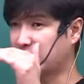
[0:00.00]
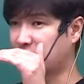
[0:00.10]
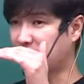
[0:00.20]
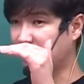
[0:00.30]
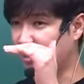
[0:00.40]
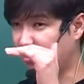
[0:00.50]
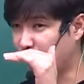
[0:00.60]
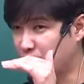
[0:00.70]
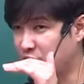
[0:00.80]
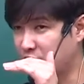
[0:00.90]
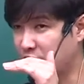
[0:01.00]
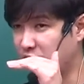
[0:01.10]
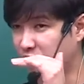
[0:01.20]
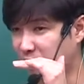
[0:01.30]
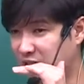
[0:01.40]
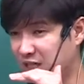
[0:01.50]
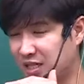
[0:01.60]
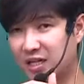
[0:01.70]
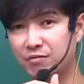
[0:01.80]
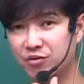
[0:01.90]
해당하는 기출 문제와 선생님이
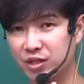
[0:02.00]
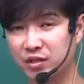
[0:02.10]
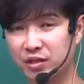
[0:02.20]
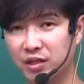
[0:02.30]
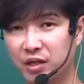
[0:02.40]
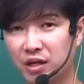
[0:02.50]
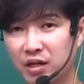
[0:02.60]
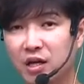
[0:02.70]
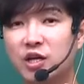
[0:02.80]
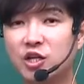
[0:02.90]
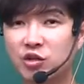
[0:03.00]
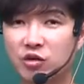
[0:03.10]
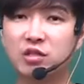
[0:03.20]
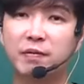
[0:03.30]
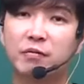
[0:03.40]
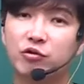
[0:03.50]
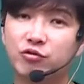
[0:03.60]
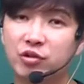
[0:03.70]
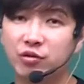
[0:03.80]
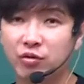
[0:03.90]
제작한 문제들을 연습해 볼 수
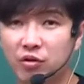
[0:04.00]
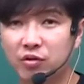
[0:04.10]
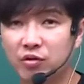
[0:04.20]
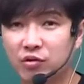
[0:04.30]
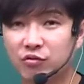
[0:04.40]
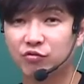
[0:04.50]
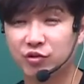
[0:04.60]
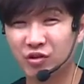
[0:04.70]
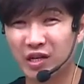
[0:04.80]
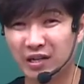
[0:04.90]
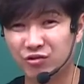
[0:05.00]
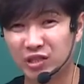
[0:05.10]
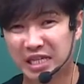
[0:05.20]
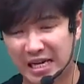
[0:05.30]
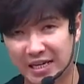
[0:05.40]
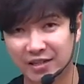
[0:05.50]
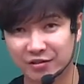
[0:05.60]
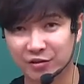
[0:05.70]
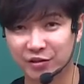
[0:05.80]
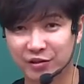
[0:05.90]
있도록 구성을 아주 잘
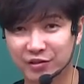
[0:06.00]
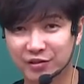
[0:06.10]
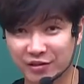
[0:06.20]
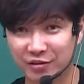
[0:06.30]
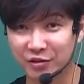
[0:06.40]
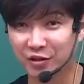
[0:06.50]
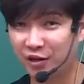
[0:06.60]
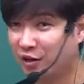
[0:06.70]
해놨어요. 알겠죠?